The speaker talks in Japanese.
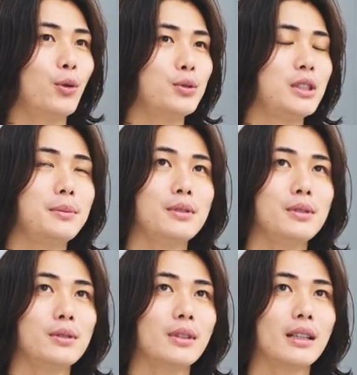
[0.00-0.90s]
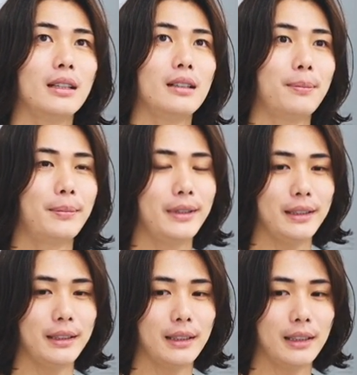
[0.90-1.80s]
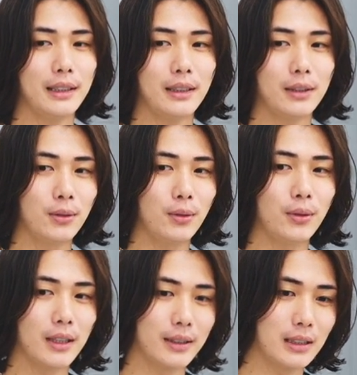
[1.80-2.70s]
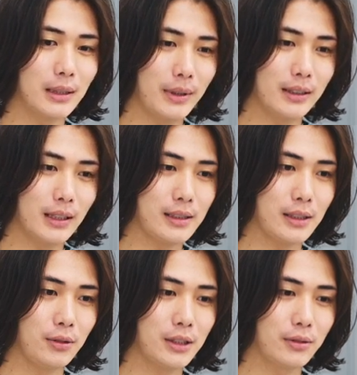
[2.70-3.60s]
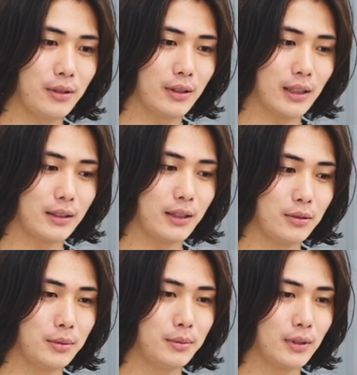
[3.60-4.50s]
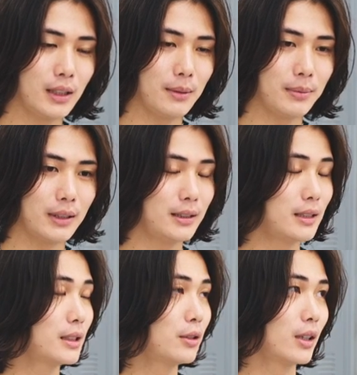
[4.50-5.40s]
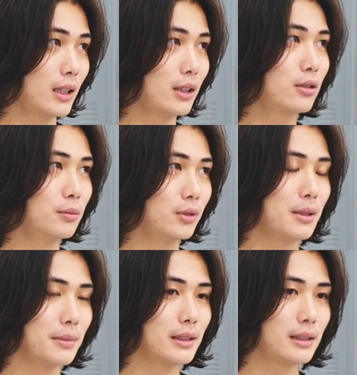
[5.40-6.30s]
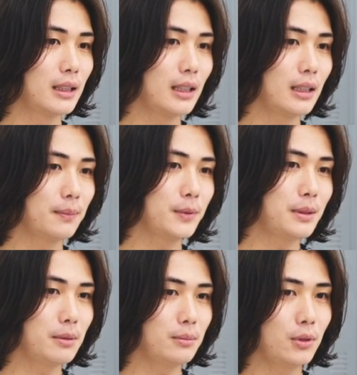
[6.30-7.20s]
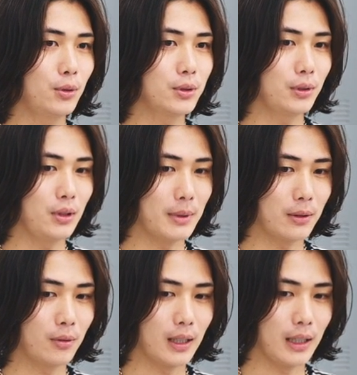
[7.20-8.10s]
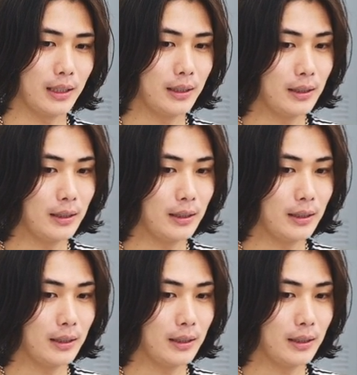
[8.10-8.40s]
自分の中でやっぱりどうお客様に対して寄り添えるかっていう部分がやっぱ大切なのかなと思ってます自分もその今今回